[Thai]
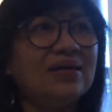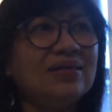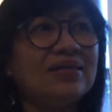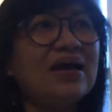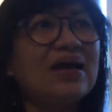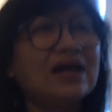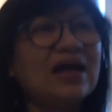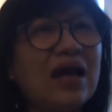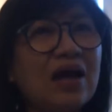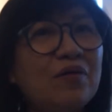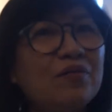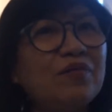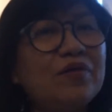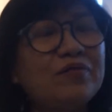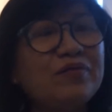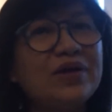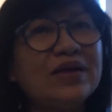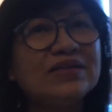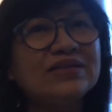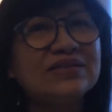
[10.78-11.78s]
นะคะคำว่า
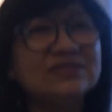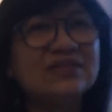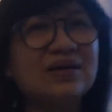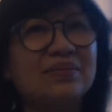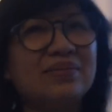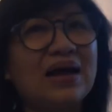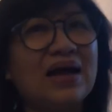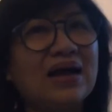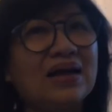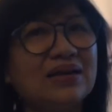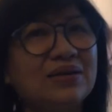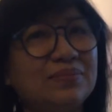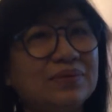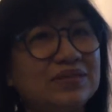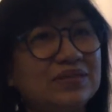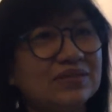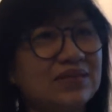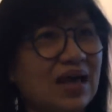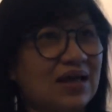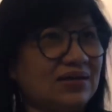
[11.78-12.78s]
เวชสำอางเนี่ยมัน
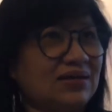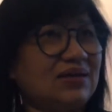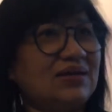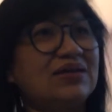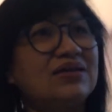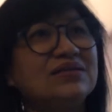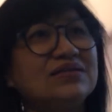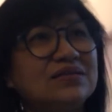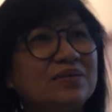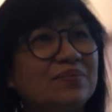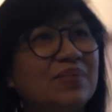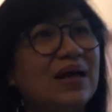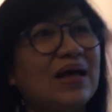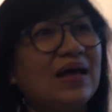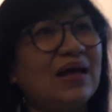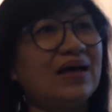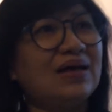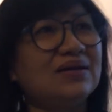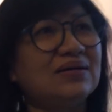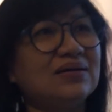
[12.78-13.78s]
จะต่างจากเครื่องสำ
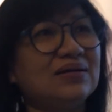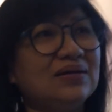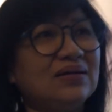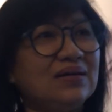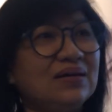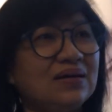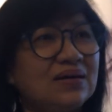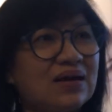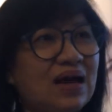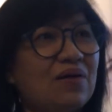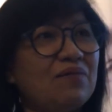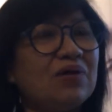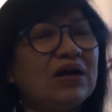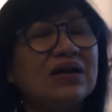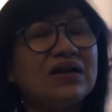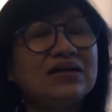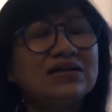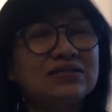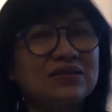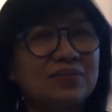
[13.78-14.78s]
อางคำว่า
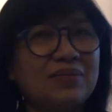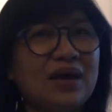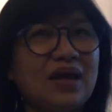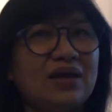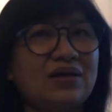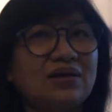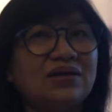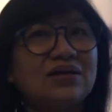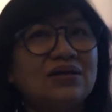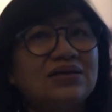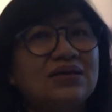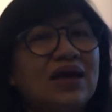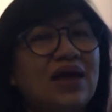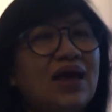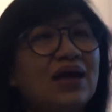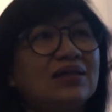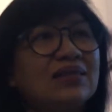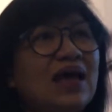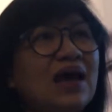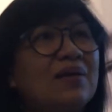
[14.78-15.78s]
เครื่องสำอางก็คือ
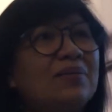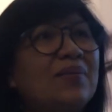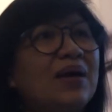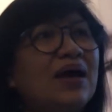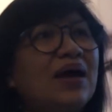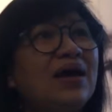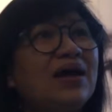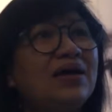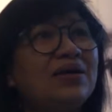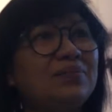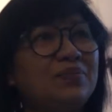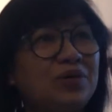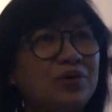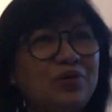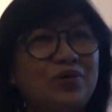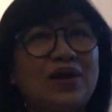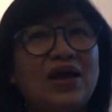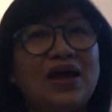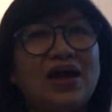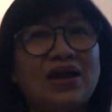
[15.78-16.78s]
แค่ทำให้ผิ
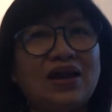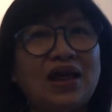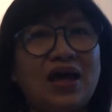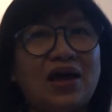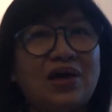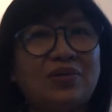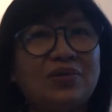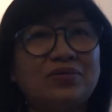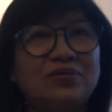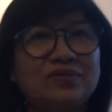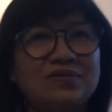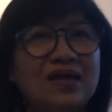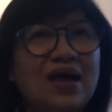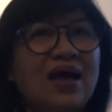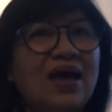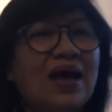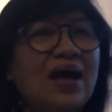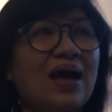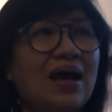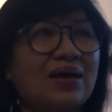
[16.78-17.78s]
วหน้าเรา สะ
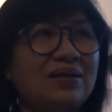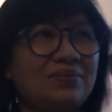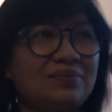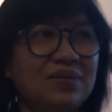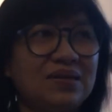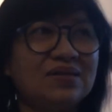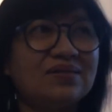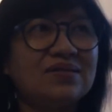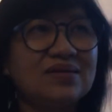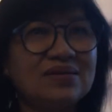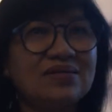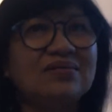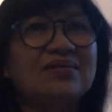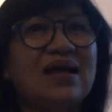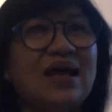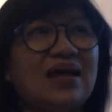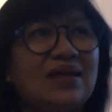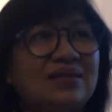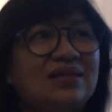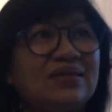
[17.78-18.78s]
อาด มีสี
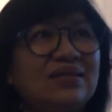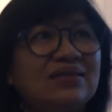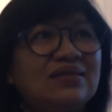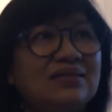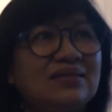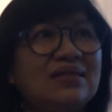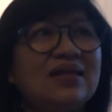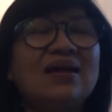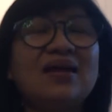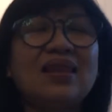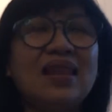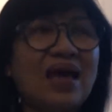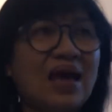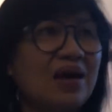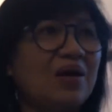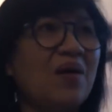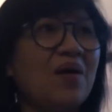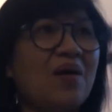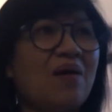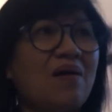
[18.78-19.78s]
สันแล้วก็ล้า
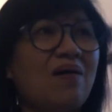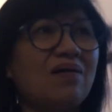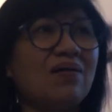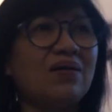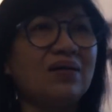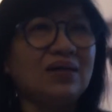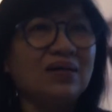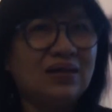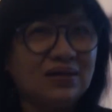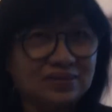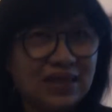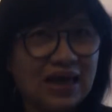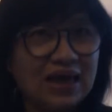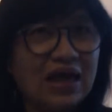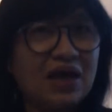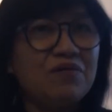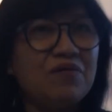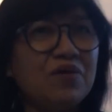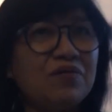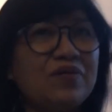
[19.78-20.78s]
งออก แต่
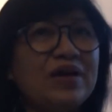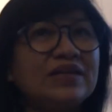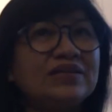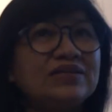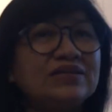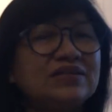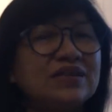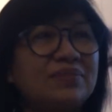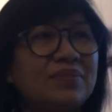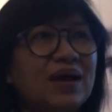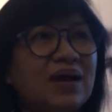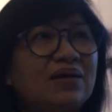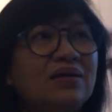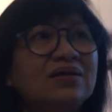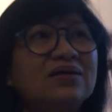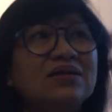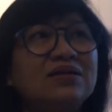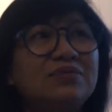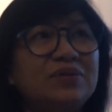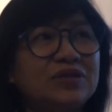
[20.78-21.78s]
คำว่าเวชสำอางก็
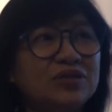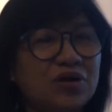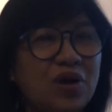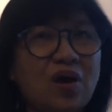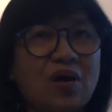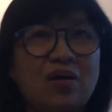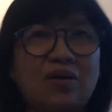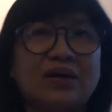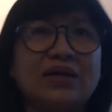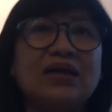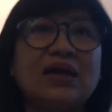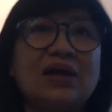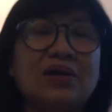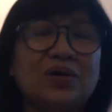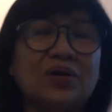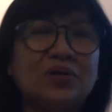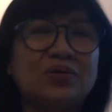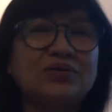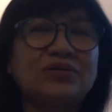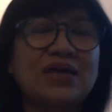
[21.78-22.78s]
คือ มันจะออกฤทธิ์กับ
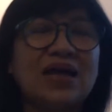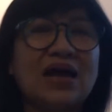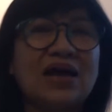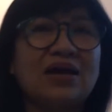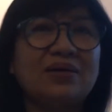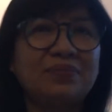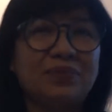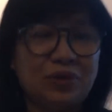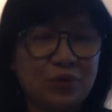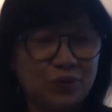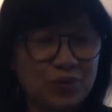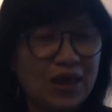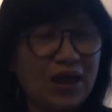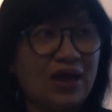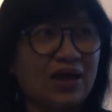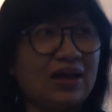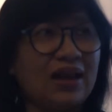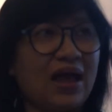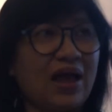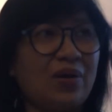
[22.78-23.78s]
โครงสร้างผิวหนั
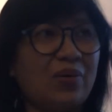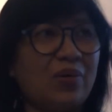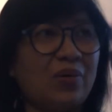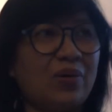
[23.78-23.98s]
งเรา